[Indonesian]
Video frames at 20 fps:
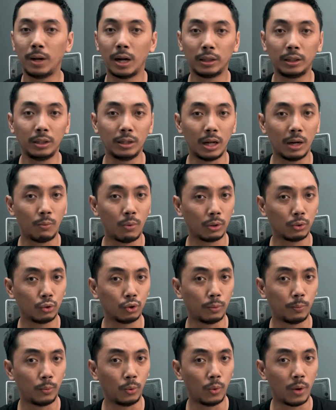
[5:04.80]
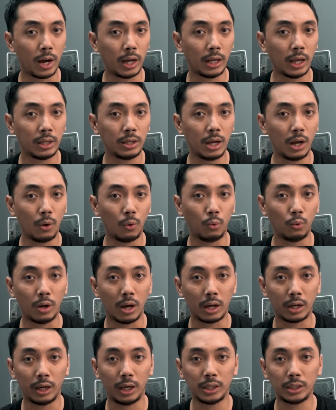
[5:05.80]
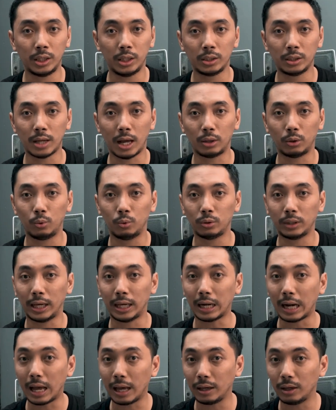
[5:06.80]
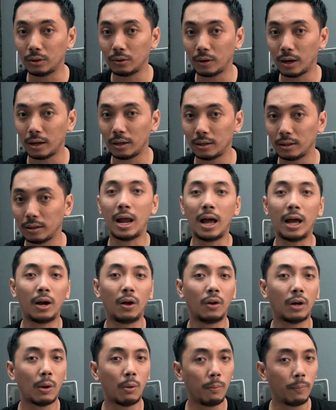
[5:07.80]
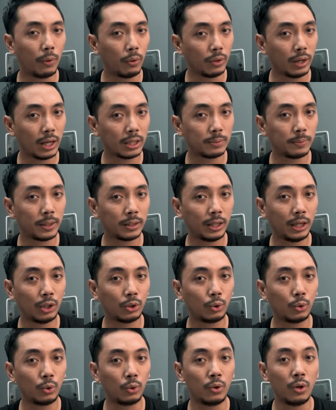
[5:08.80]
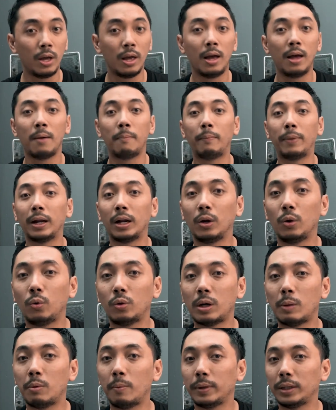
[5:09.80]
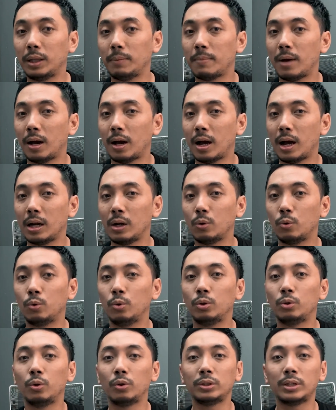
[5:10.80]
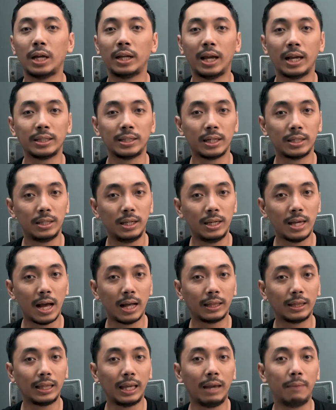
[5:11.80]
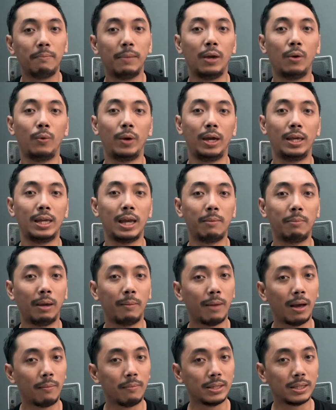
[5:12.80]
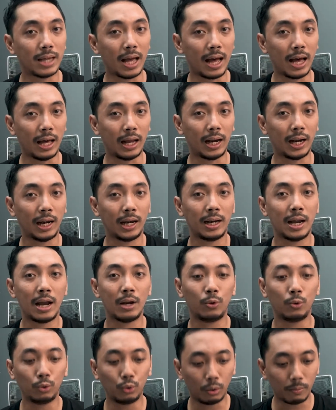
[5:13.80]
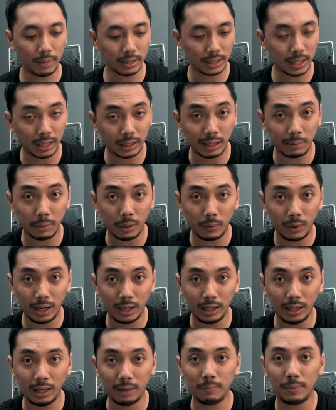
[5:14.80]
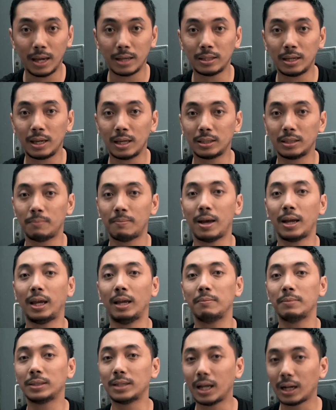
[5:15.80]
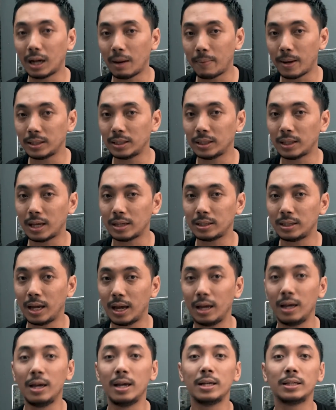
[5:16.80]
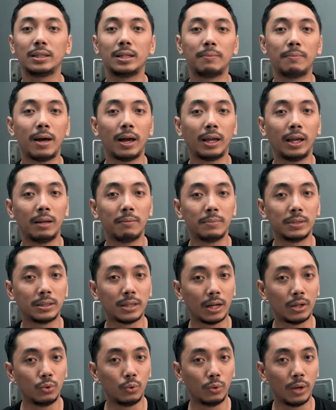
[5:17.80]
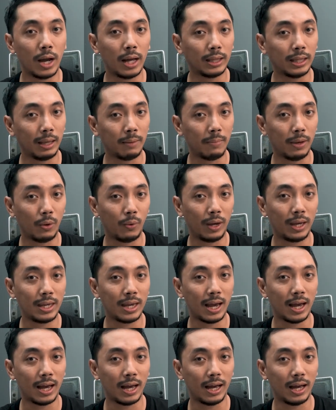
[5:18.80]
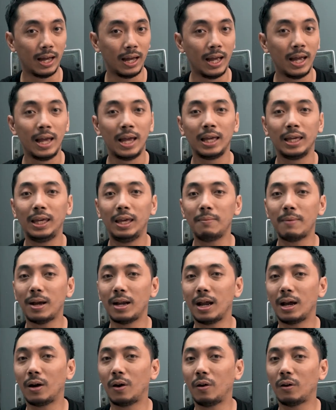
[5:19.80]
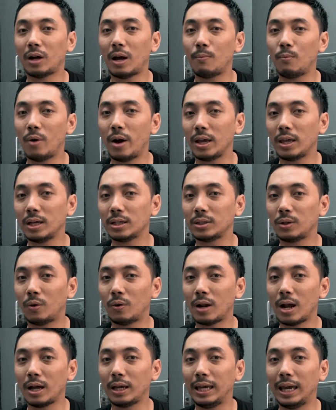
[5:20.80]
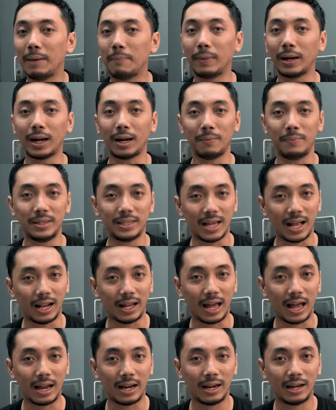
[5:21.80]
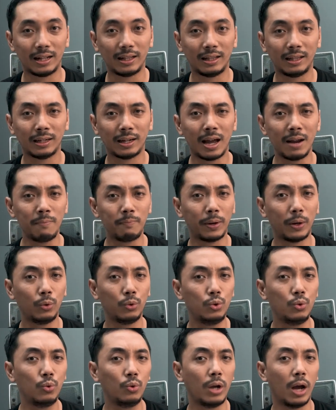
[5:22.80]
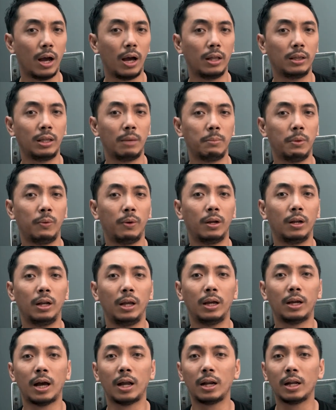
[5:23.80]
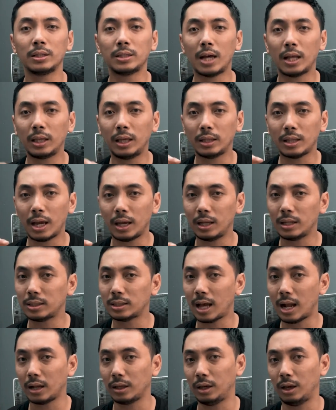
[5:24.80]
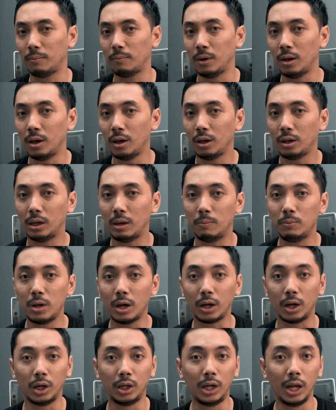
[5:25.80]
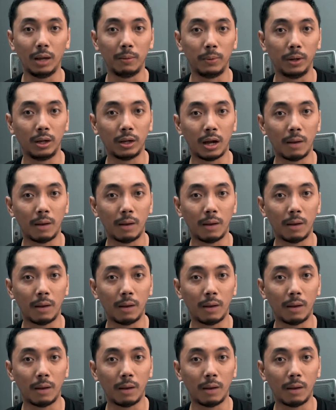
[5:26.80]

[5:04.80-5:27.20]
Berarti dalam waktu 10 hari aja udah keisi 1 tera gitu kan. Nah, kalau kamu penggunanya seperti itu perlu kamu pertimbangkan untuk cari SSD yang TBW-nya memang besar. Dan untuk masalah TBW ini, biasanya semakin besar kapasitasnya, semakin besar juga TBW-nya. Gimana kalau kamu hanya seorang gamer misalkan? kan perlu juga TBW gede karena saat kita install game, gamenya gede bre